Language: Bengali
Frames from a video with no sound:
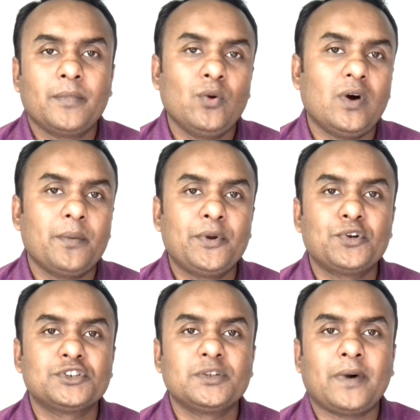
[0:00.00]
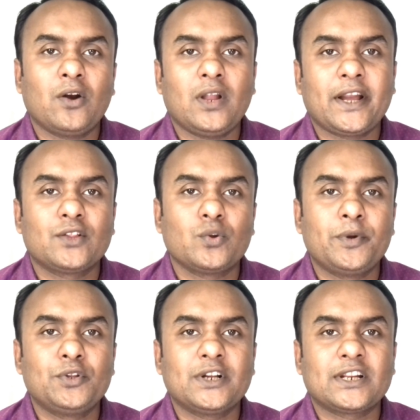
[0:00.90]
ভিউয়ার ভিডিও যদি ভালো লাগে তো
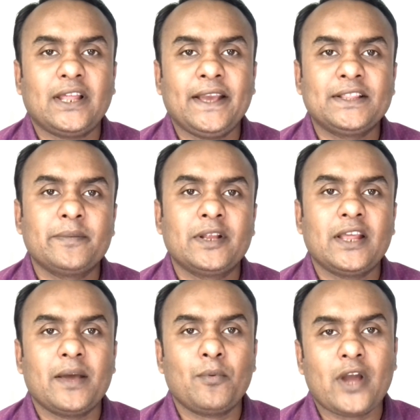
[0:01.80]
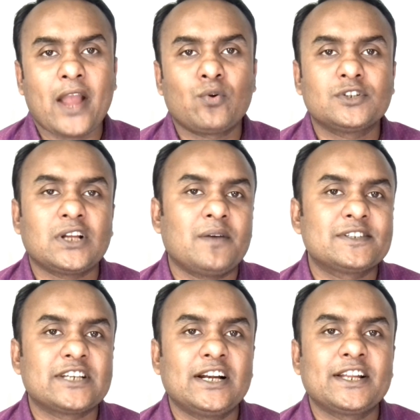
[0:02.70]
ভিডিওতে একটা লাইক দিবেন এবং এখনও যারা
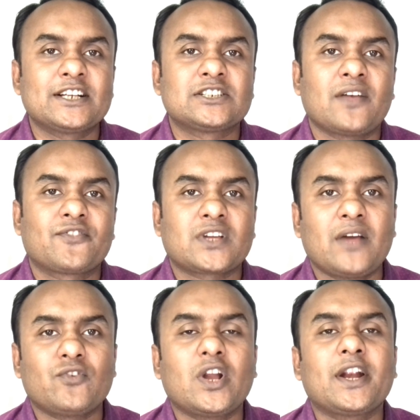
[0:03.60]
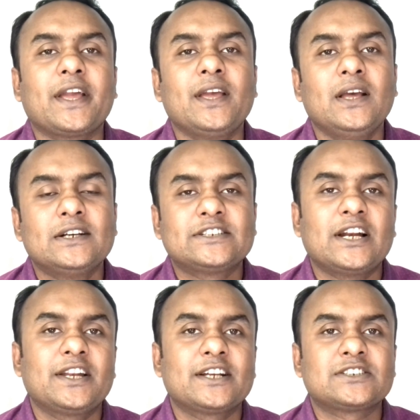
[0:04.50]
আমার চ্যানেলটিকে সাবস্ক্রাইব করে নাই
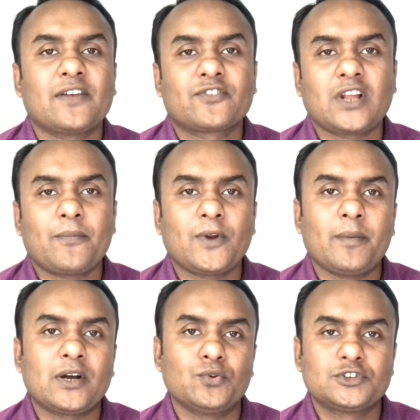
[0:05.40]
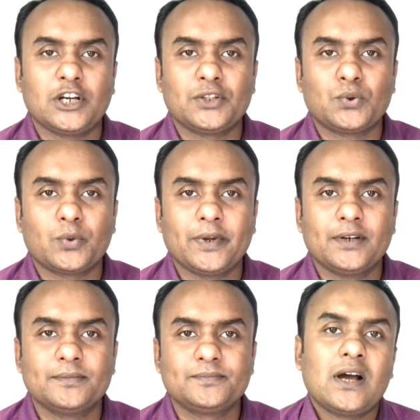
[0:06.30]
চ্যানেলটিকে সাবস্ক্রাইব করে আমাকে উৎসাহিত
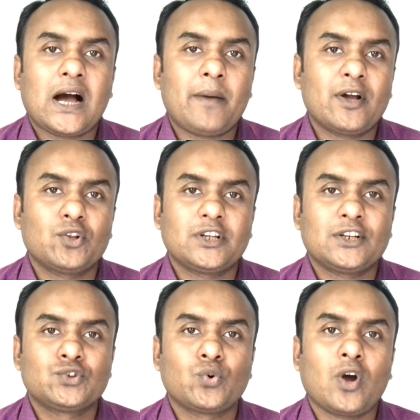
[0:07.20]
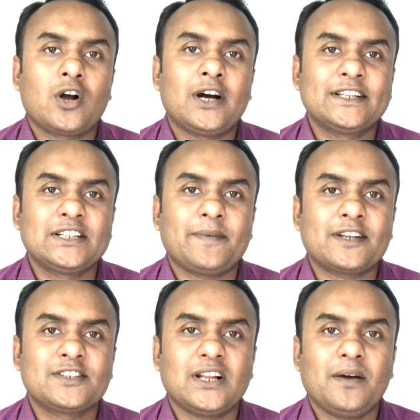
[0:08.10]
করবেন আমানতের সুরক্ষা দিতে
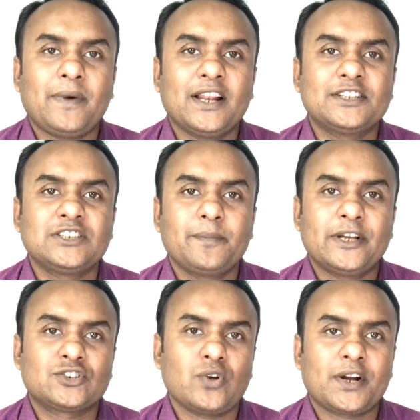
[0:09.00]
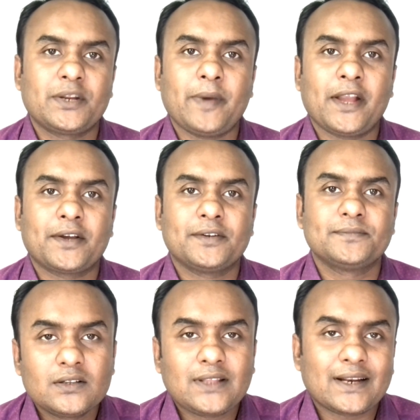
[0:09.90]
পারছে না বাংলাদেশের বেশ কয়েকটি ব্যাংক
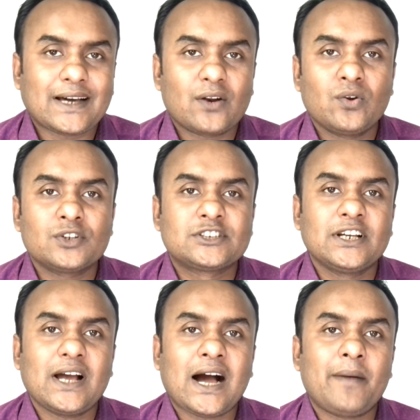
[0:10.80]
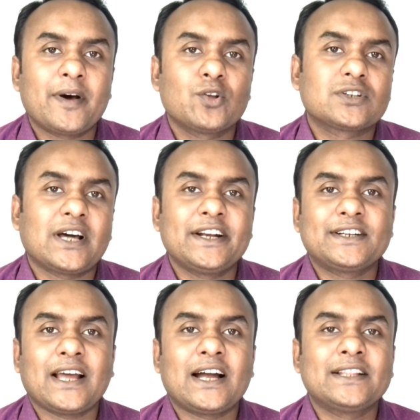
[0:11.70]
তার কারণ হচ্ছে
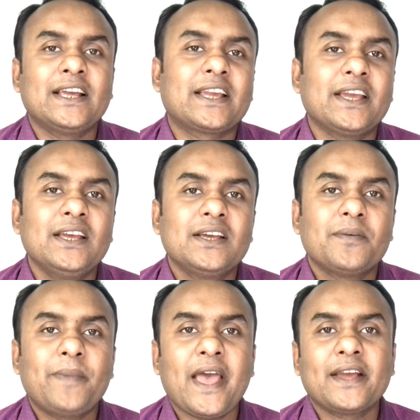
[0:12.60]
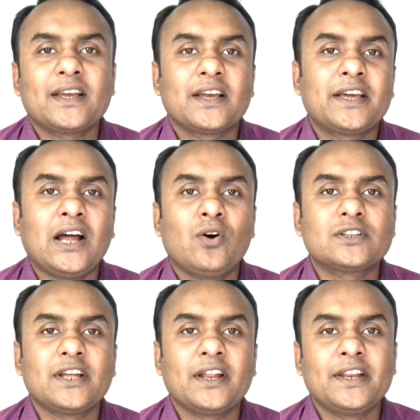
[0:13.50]
আমানতকারীর টাকা থেকে ব্যাংক
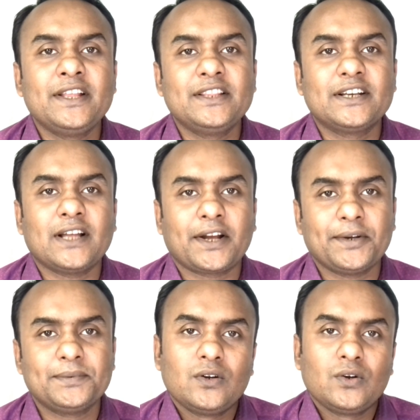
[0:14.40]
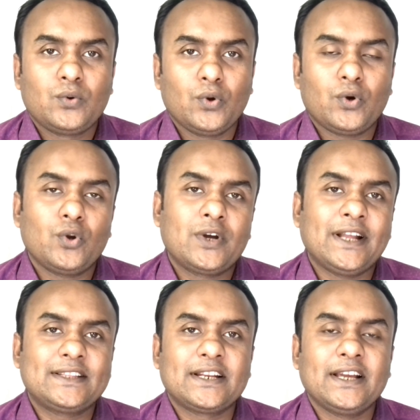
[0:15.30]
গ্রাহকদের ঋণ দিয়ে থাকে কোনো কোনো
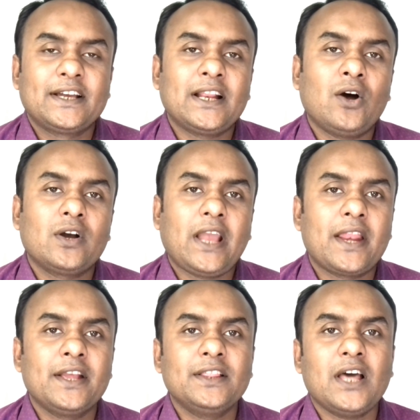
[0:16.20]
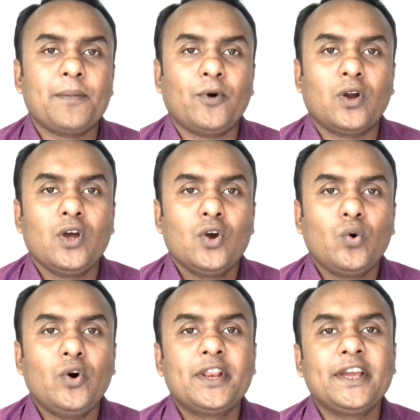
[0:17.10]
ক্ষেত্রে গ্রাহককে ঋণ দেওয়ার পর
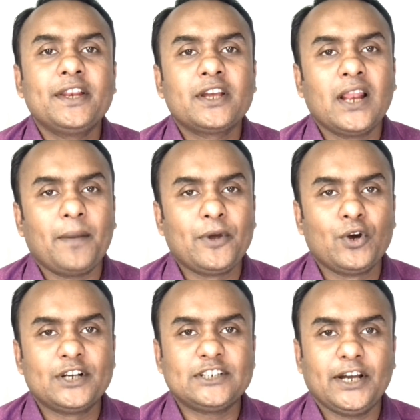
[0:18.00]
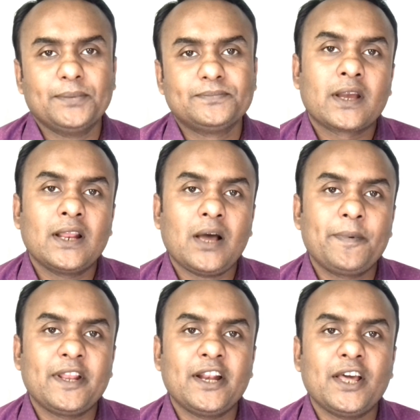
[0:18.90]
ওই ঋণ খেলাপি হয়ে যায়
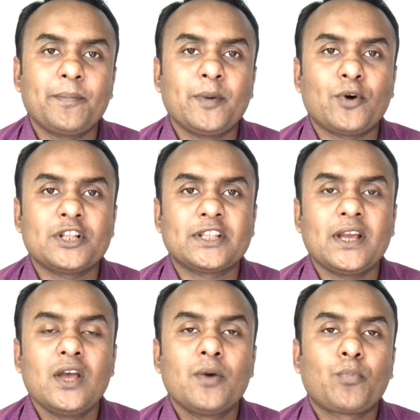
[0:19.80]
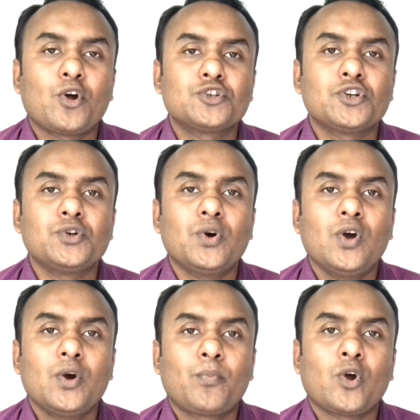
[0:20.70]
খেলাপি ঋণের বিপরীতে প্রয়োজনীয়
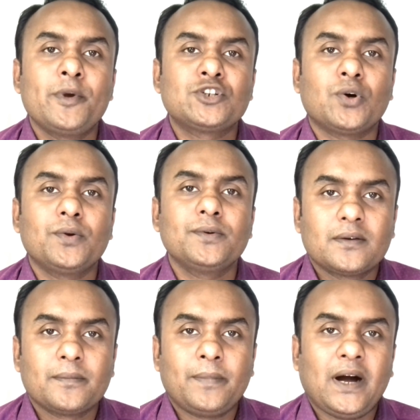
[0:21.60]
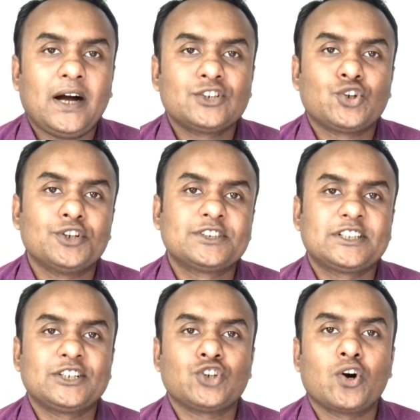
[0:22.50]
প্রভিশন বা
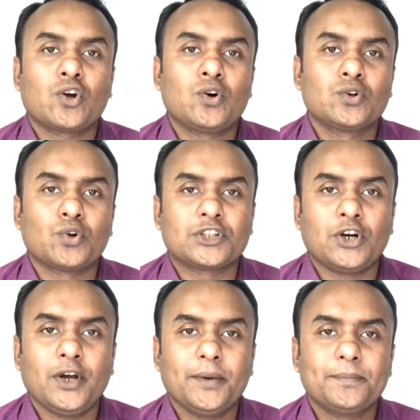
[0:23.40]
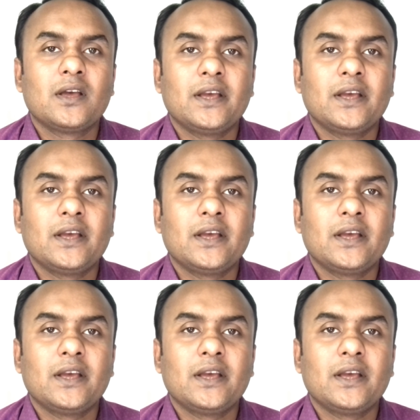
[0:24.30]
সঞ্চিতি সংরক্ষণ করতে হয়